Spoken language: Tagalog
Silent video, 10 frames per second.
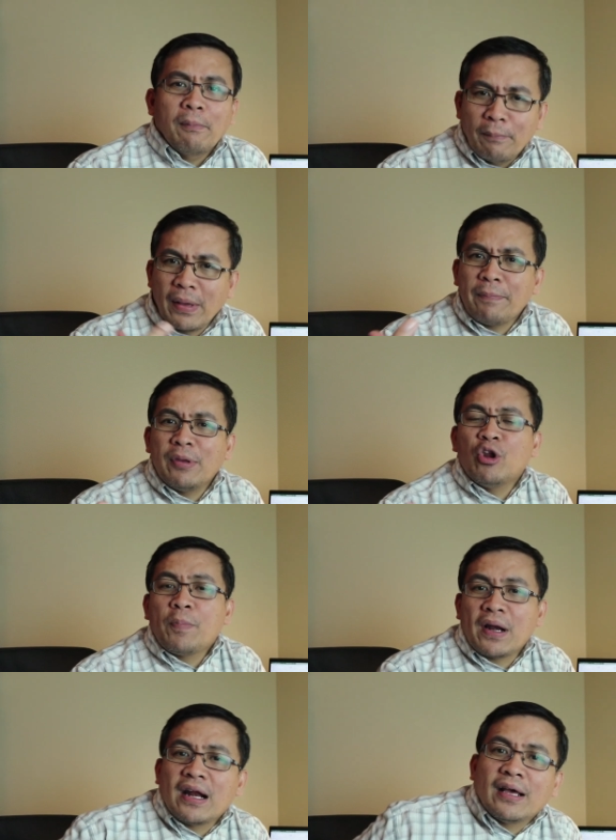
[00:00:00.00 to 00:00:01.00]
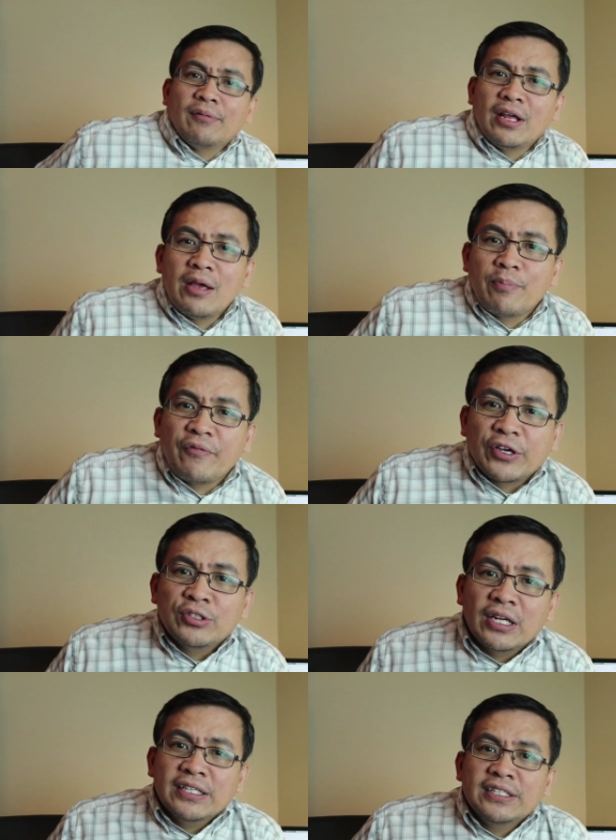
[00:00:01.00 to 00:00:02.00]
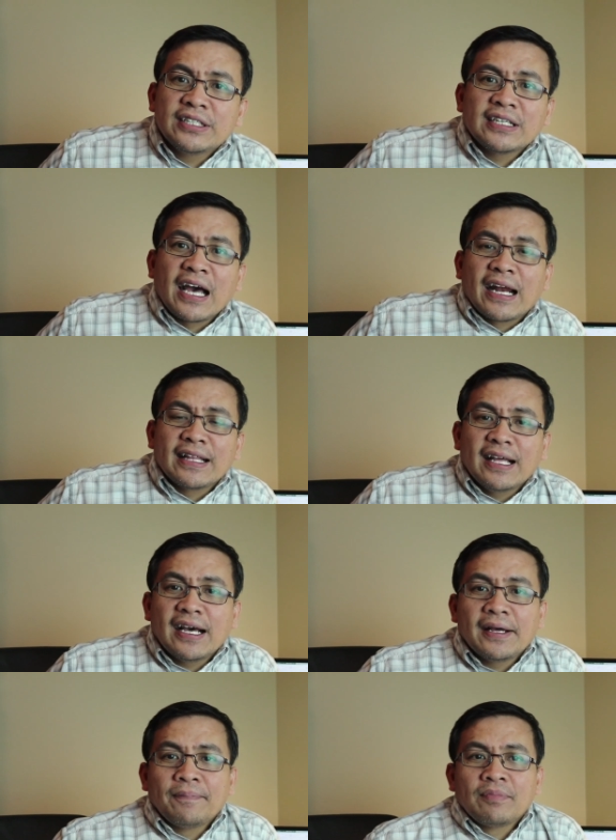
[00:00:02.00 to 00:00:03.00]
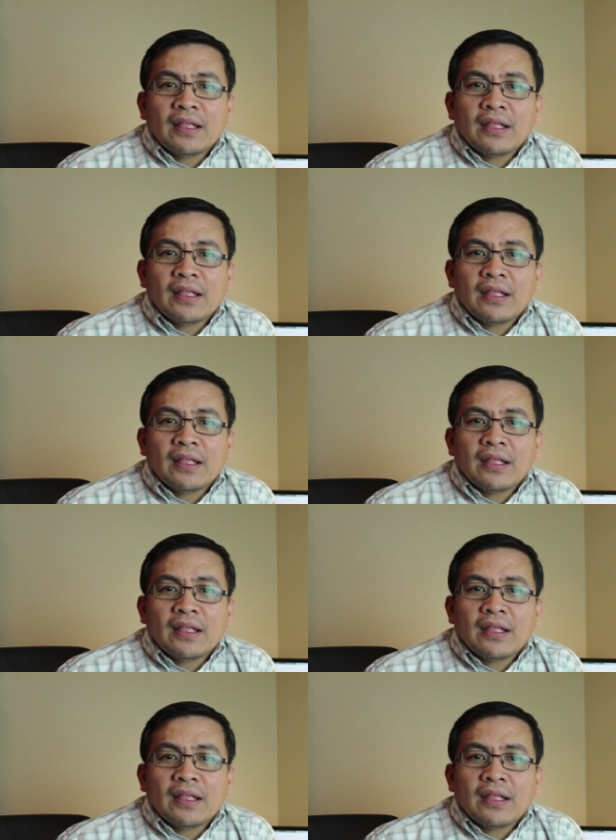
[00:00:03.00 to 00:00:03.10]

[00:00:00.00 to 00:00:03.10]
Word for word: may Pinoy pala naging professional engineer sa Canada